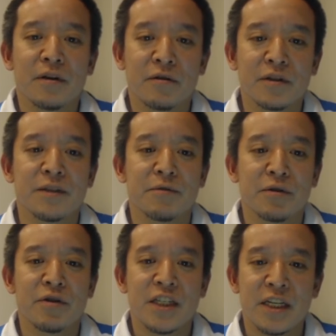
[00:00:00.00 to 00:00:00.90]
う自分
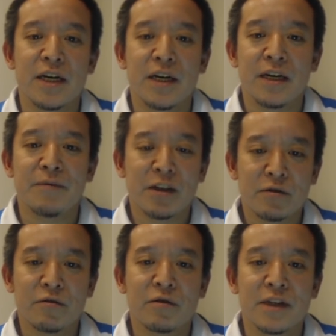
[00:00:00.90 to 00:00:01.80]
の意思で今の
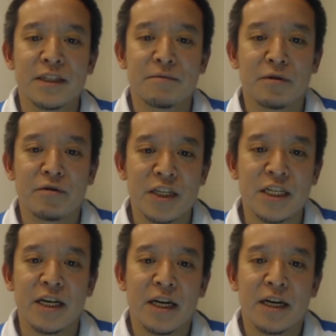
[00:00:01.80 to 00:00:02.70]
ところは自分の意思
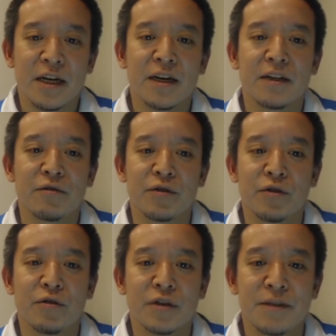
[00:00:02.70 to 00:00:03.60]
で、え投
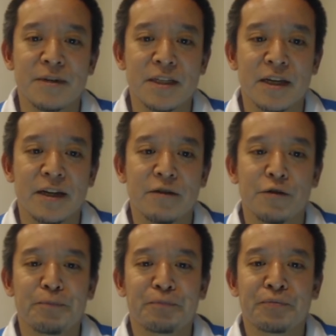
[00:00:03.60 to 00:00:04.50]
票しますけれど